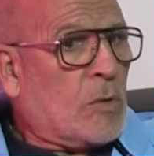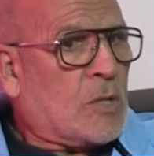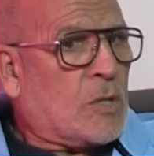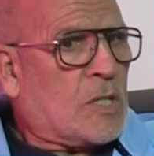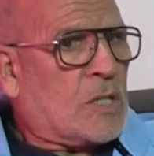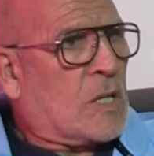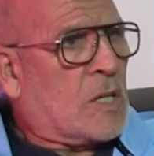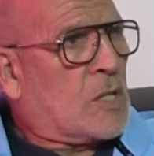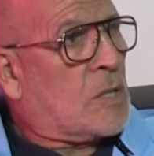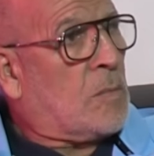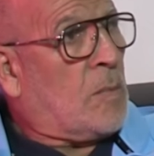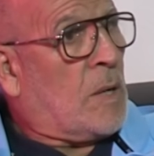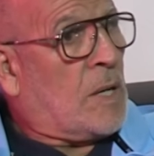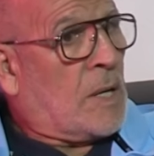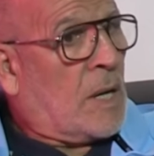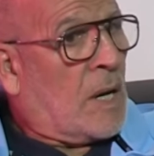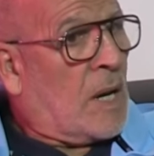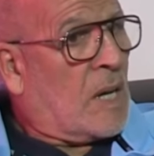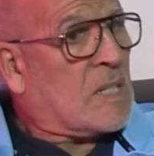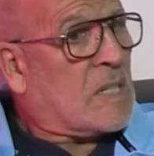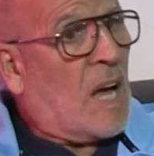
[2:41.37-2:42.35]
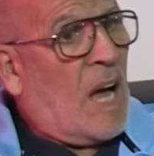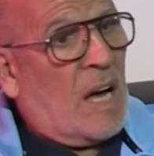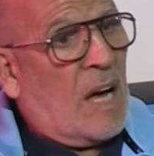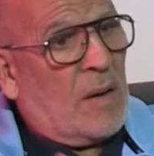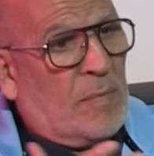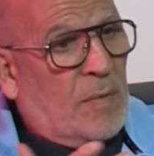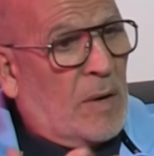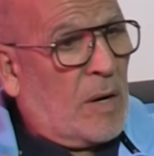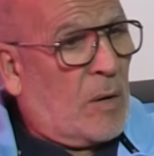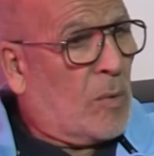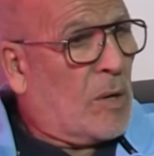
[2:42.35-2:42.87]
تهجم عندنا لا
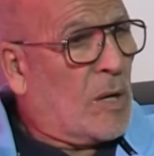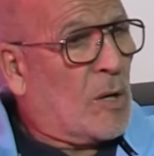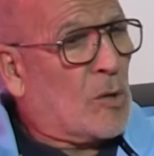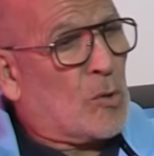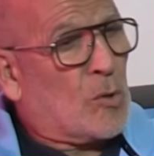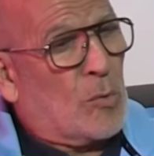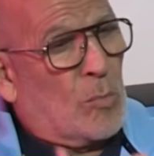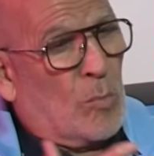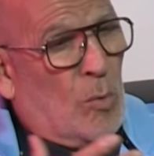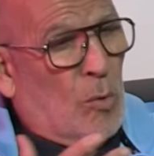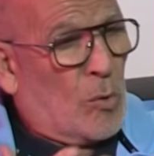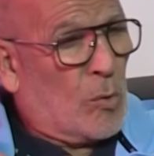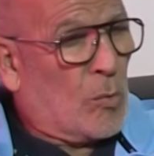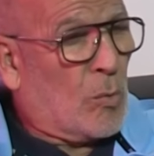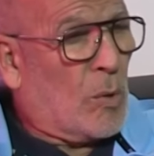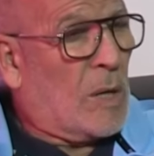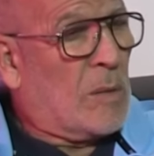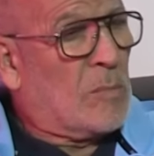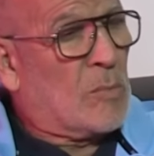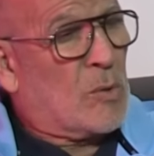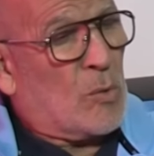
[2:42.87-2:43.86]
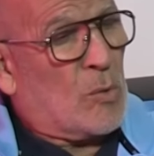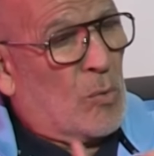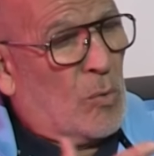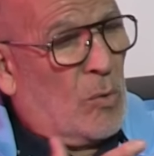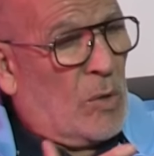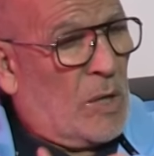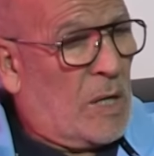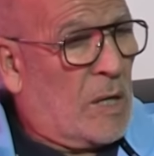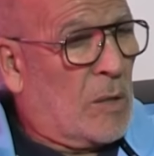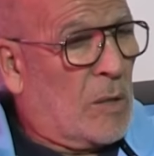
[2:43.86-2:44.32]
صحافه ولا جمهور ولا مسؤولين